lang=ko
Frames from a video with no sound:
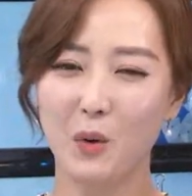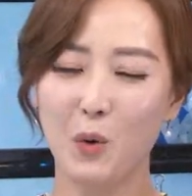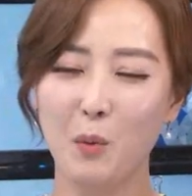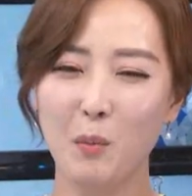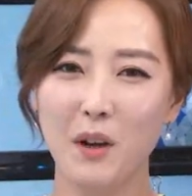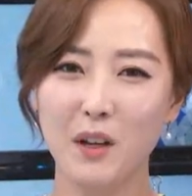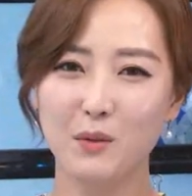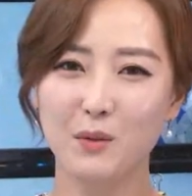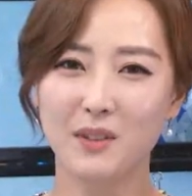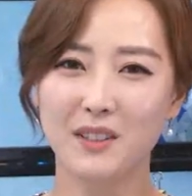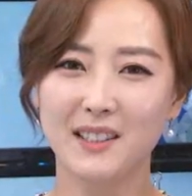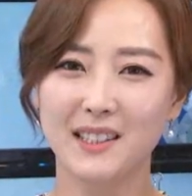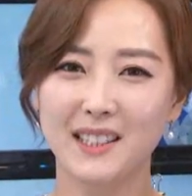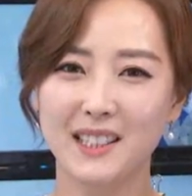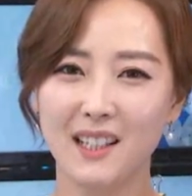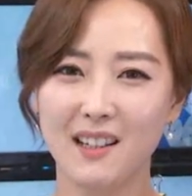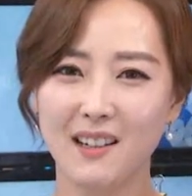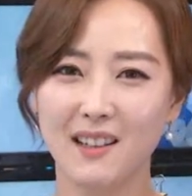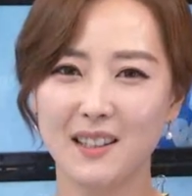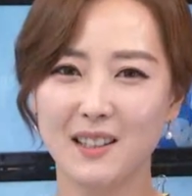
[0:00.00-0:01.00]
오마이 주식
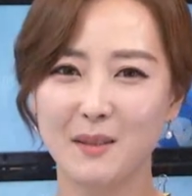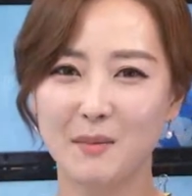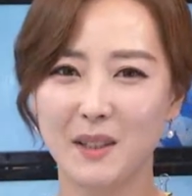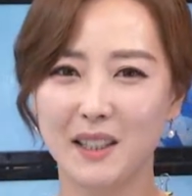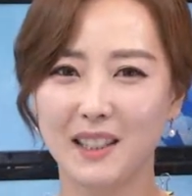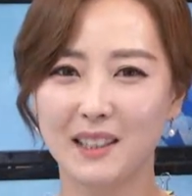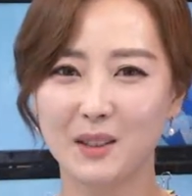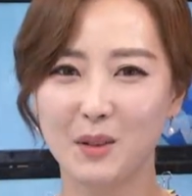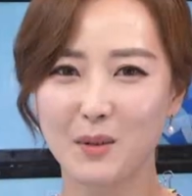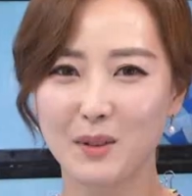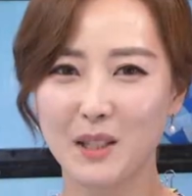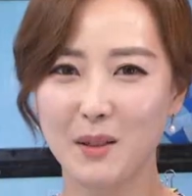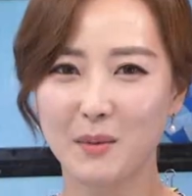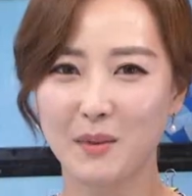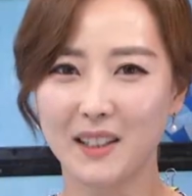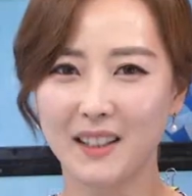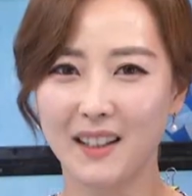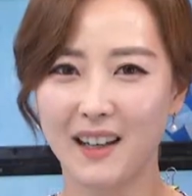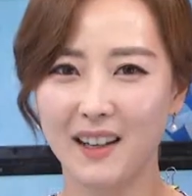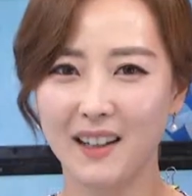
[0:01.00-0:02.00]
시작하겠습니다.
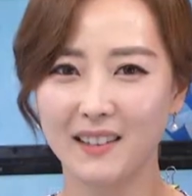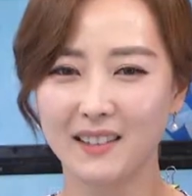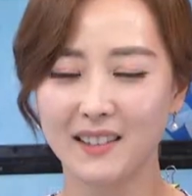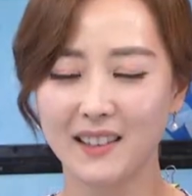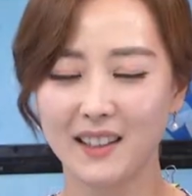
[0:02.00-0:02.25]
정세입니다.